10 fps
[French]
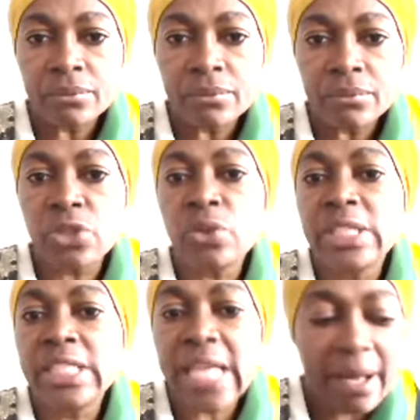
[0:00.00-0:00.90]
Fils du
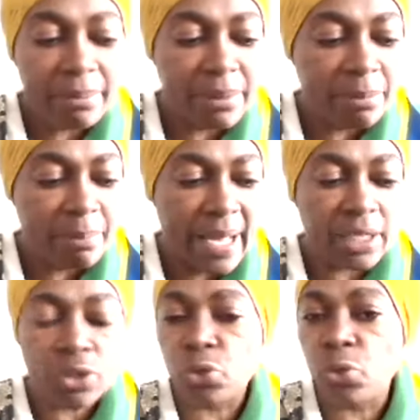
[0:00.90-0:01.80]
diable, païen que
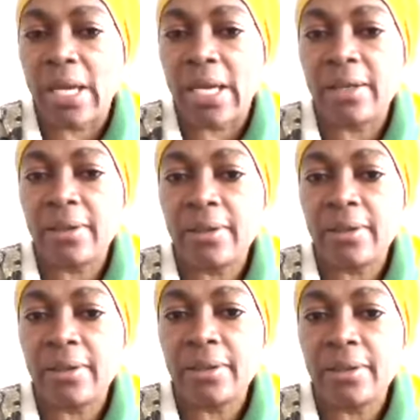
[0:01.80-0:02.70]
tu es.
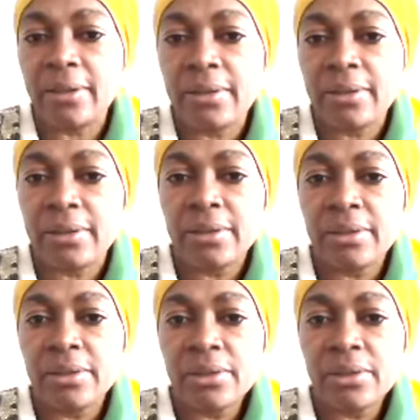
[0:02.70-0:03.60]
Tu ne
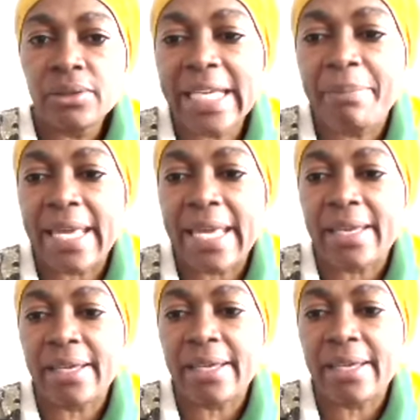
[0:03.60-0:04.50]
sers à rien, Paé,
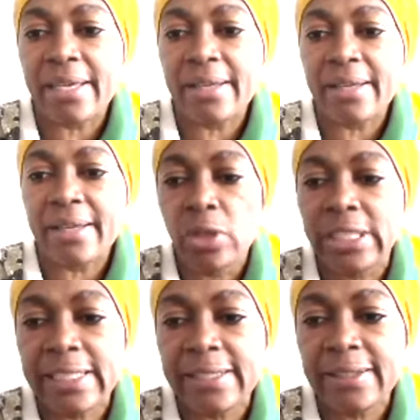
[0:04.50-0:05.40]
espèce de maudit.